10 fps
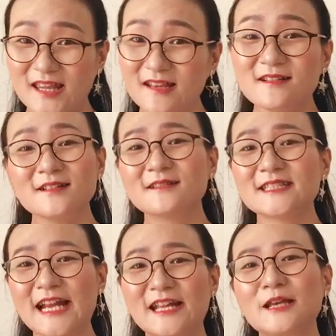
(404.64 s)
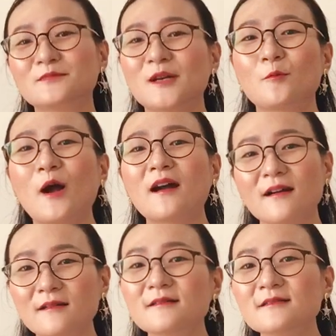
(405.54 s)
chính những cái trải nghiệm trong quá
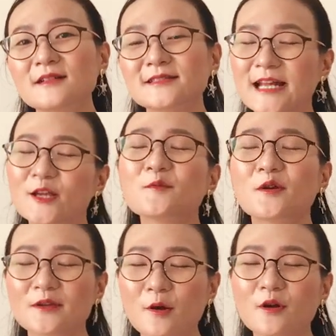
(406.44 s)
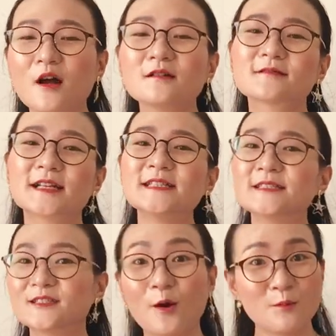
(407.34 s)
khứ đã giúp cho Châu có được cái
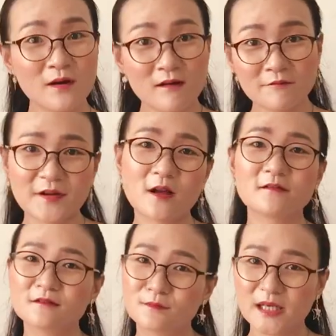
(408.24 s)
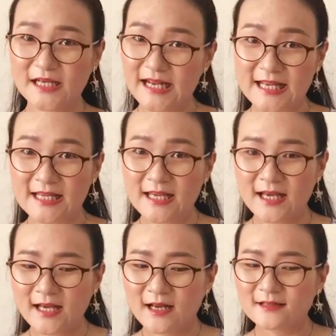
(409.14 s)
nhìn rộng hơn về con đường mình đi.
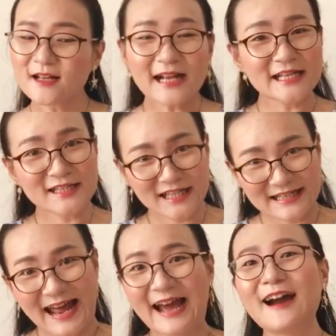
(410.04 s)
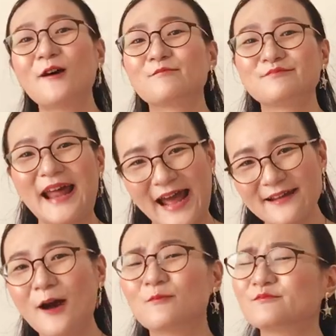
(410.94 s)
Tất cả những gì đã học, đã
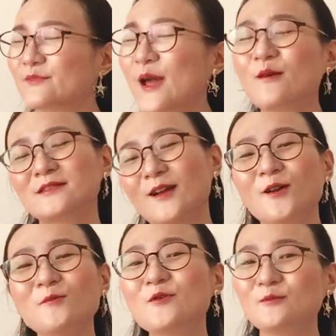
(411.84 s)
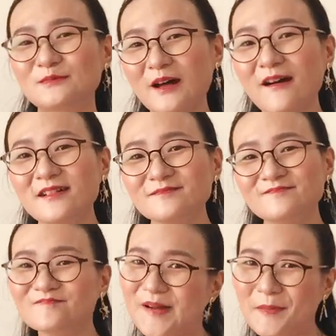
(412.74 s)
đọc đều sẽ có lúc dùng tới.
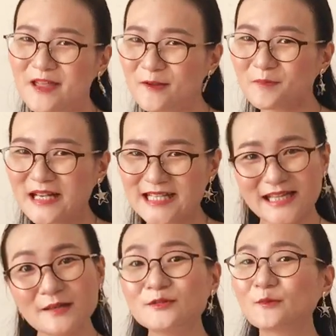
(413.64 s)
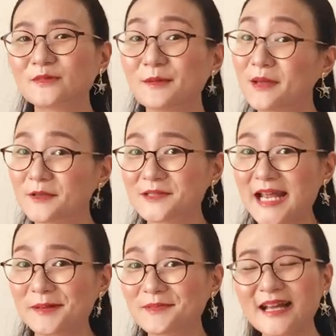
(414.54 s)
Và bây giờ chúng ta sẽ tiếp tục tìm hiểu
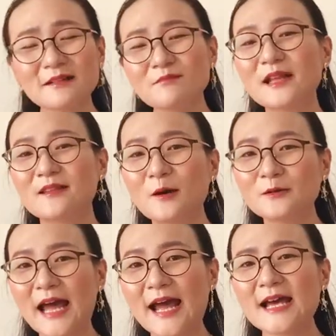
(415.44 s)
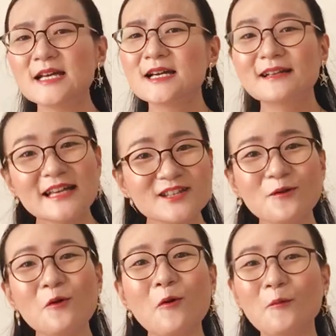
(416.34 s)
xem cách mà Châu đã ghi
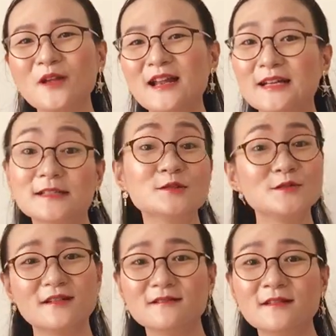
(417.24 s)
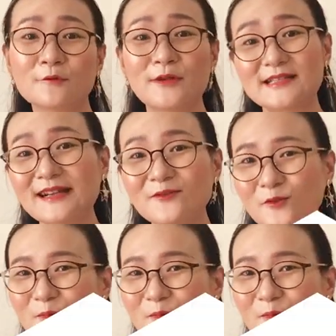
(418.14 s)
chú cũng như là lưu giữ những quyển sách của